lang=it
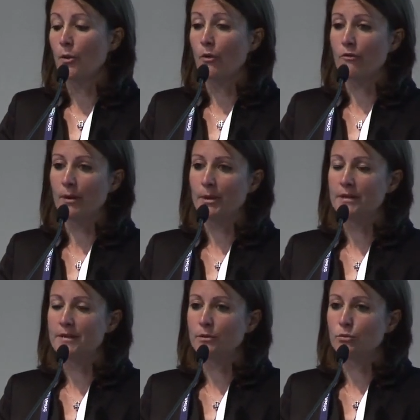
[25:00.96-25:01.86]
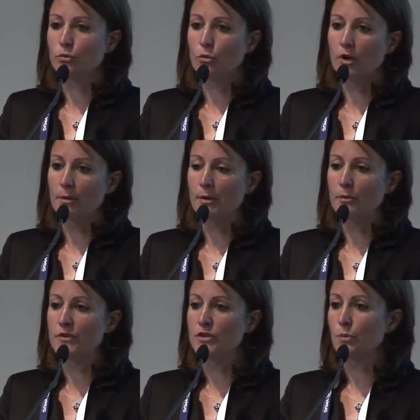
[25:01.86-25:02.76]
Ovviamente tutto quello che
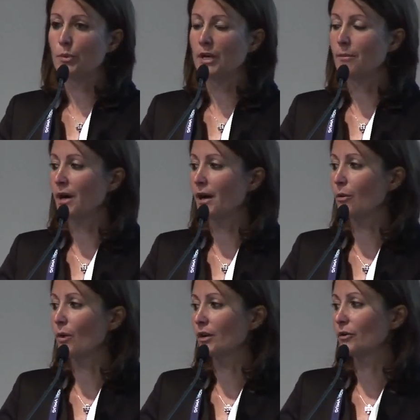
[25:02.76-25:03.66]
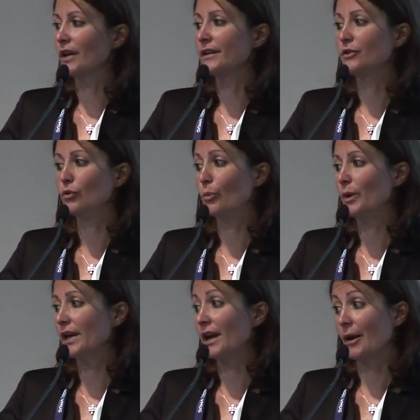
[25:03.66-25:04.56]
abbiamo visto prima riguardo la
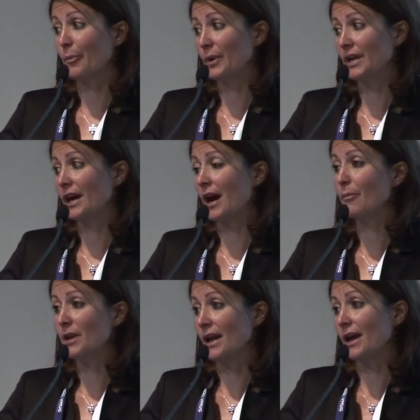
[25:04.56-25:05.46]
deduplica è applicabile,